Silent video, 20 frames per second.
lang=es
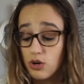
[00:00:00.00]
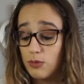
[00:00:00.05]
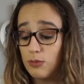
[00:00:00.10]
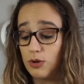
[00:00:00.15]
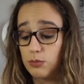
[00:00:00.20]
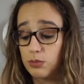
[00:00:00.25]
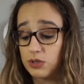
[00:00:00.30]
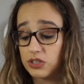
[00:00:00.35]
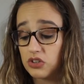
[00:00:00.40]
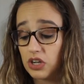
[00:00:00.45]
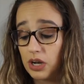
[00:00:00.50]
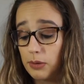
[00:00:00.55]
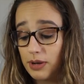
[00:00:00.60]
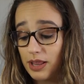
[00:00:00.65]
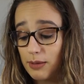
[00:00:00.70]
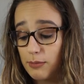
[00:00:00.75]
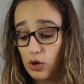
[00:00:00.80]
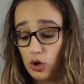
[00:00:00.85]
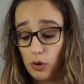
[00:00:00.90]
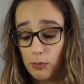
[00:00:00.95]
Uno me lo he puesto, la
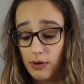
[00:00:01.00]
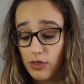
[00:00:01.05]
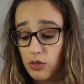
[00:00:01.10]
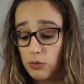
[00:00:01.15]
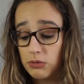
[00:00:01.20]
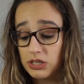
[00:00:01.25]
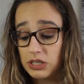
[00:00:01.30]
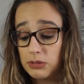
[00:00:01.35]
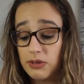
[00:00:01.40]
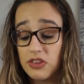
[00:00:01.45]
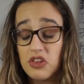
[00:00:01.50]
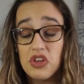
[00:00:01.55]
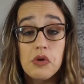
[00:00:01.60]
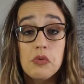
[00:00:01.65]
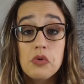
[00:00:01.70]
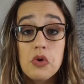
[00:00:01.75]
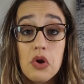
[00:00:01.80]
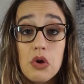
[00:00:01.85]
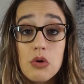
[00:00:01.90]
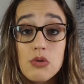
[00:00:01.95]
verdad, me lo compré hace un mes y medio y
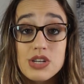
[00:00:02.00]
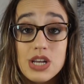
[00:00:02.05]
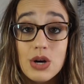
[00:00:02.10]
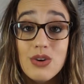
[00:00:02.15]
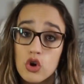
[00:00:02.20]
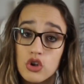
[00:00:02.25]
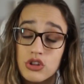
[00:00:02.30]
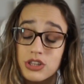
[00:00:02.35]
aún no lo he usado.